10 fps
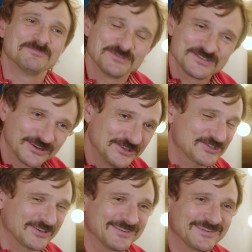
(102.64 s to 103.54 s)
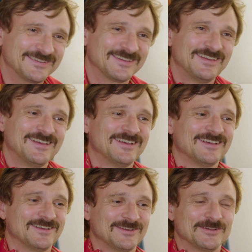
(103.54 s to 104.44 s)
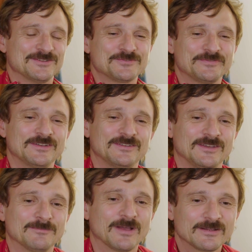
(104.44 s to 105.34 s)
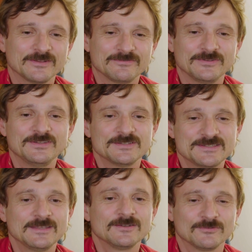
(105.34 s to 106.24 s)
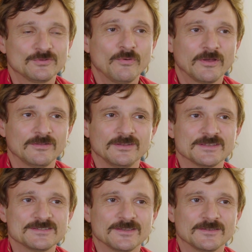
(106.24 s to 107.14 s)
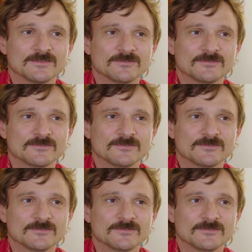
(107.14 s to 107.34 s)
ein bisschen angestrengt hat. Äh, insofern, ich mag, was wir hier sehen und hören in der Serie